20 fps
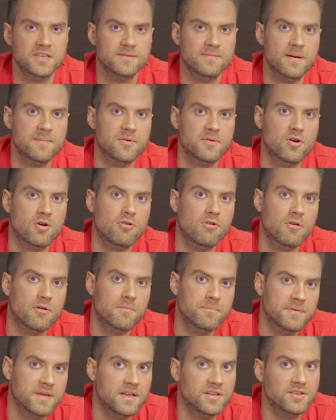gdy mamy
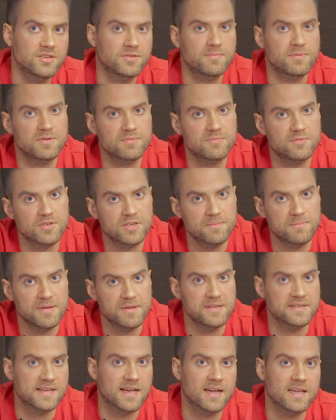około 5, być może
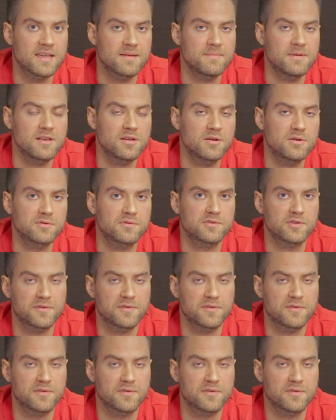5 z hakiem milionów,